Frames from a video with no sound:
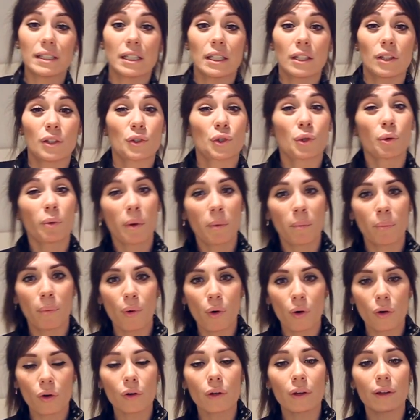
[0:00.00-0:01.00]
se te sube un
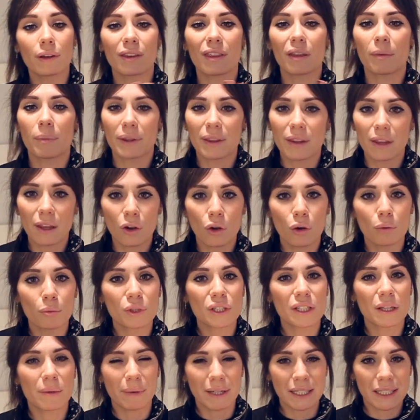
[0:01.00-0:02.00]
poco y depende de cómo
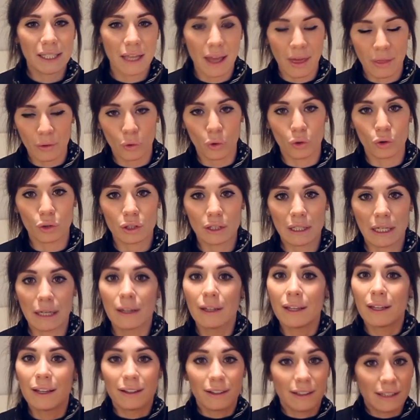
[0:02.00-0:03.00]
es demasiado corta.
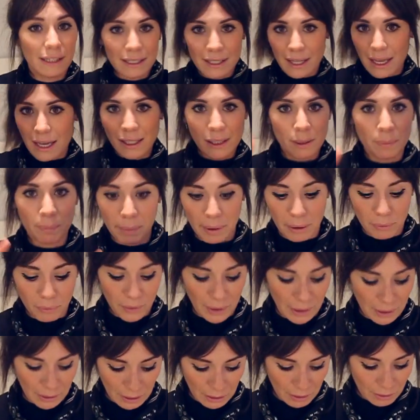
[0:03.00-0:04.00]
Y esta es
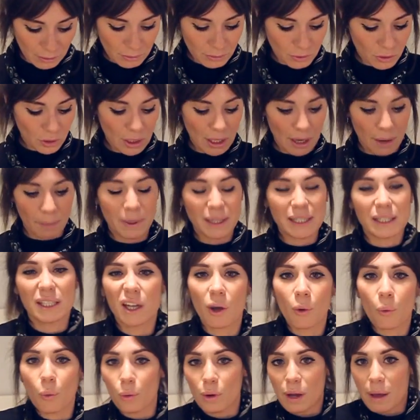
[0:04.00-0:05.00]
perfecta, o sea, va
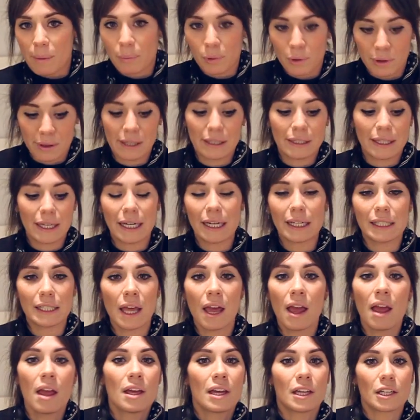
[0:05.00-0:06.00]
segura por detrás,
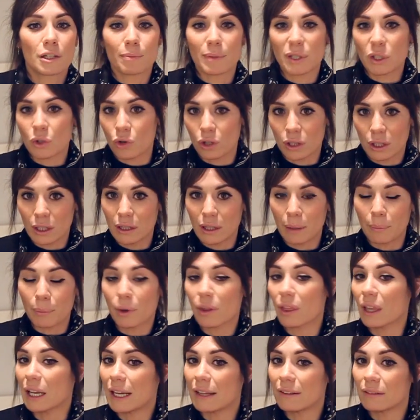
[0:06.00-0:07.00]
es más cortita
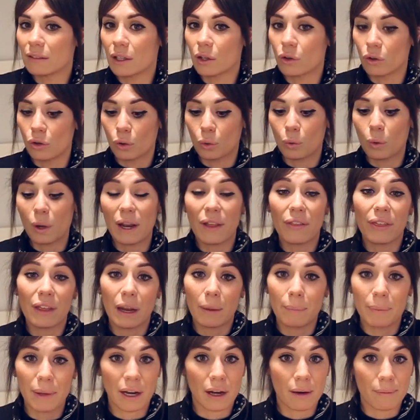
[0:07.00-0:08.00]
por delante, con lo cual hace
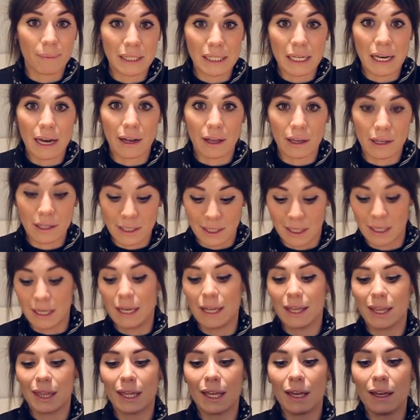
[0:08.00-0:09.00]
la pierna más larga y
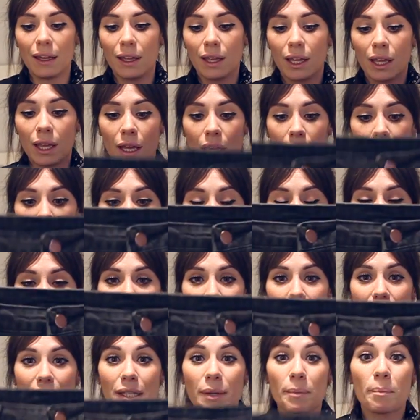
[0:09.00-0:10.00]
estiliza.
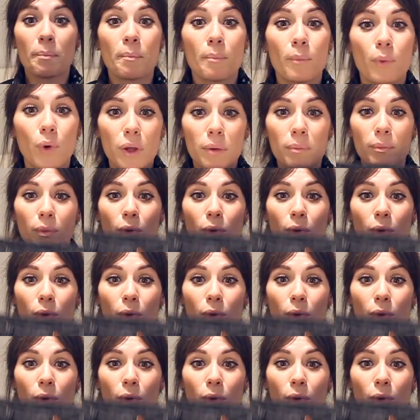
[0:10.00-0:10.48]
Y es muy